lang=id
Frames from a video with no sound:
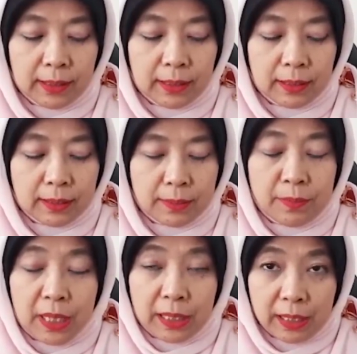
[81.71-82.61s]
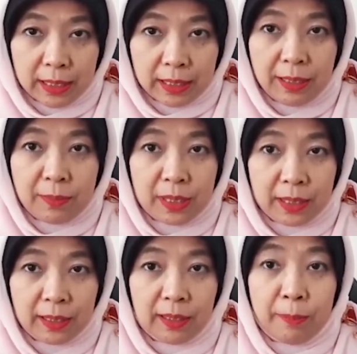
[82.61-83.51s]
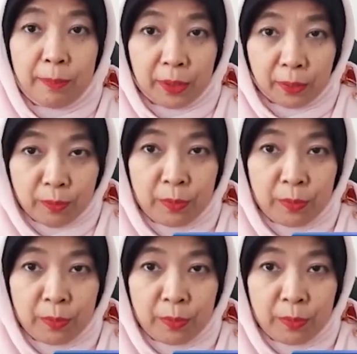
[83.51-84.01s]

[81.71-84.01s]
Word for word: Eh, bagian dimana kita perlu